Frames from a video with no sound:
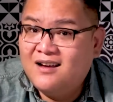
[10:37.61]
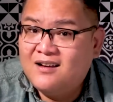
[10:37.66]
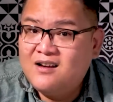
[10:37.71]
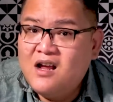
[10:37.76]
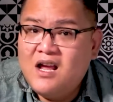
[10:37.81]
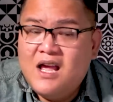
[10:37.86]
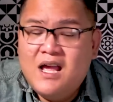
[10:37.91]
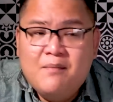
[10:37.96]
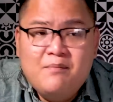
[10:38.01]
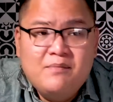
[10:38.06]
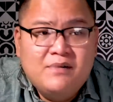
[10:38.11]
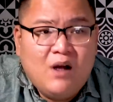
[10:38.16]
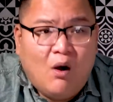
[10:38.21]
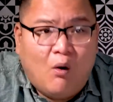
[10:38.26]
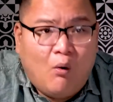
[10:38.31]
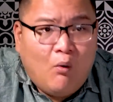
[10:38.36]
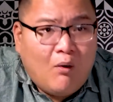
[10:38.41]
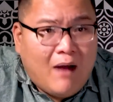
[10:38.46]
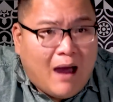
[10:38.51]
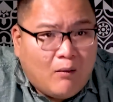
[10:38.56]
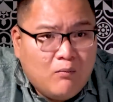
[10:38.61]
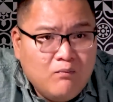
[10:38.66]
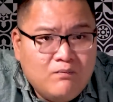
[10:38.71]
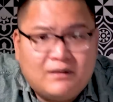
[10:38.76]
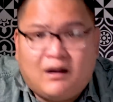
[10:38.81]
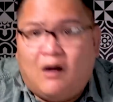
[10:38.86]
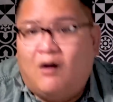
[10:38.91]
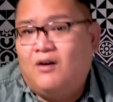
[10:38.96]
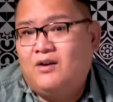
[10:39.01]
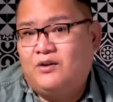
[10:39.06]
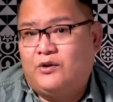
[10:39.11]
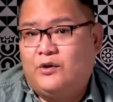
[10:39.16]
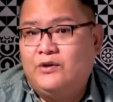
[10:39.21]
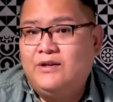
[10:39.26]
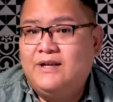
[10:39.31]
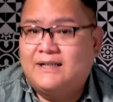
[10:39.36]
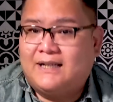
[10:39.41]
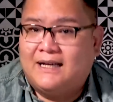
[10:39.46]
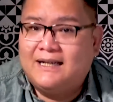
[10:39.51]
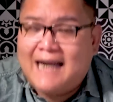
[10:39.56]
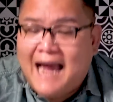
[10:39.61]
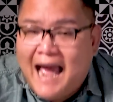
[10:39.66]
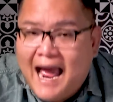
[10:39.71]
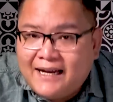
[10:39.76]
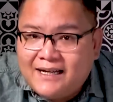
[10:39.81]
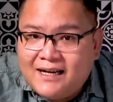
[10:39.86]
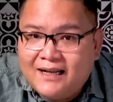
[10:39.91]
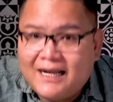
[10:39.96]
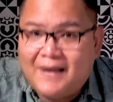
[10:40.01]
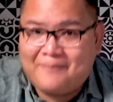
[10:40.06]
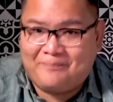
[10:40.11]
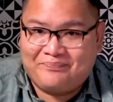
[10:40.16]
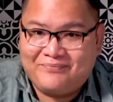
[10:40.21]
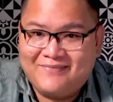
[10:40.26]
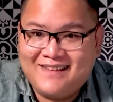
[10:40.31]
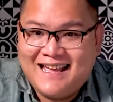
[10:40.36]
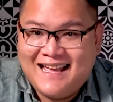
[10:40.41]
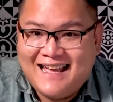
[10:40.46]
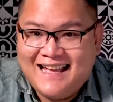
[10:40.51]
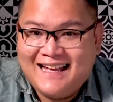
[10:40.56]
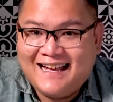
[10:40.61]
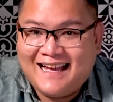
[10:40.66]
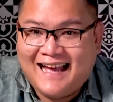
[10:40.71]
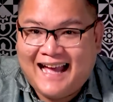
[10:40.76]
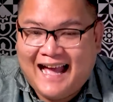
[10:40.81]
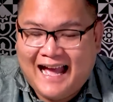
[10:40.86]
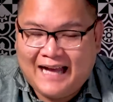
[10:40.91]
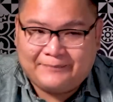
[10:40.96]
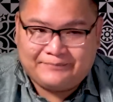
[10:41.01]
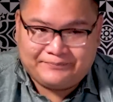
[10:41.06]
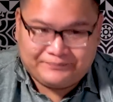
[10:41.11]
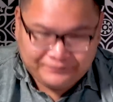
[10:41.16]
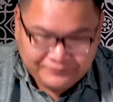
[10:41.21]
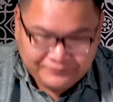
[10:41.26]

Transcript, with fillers: nó im ru không còn chuyện gì xảy ra hết trơn á à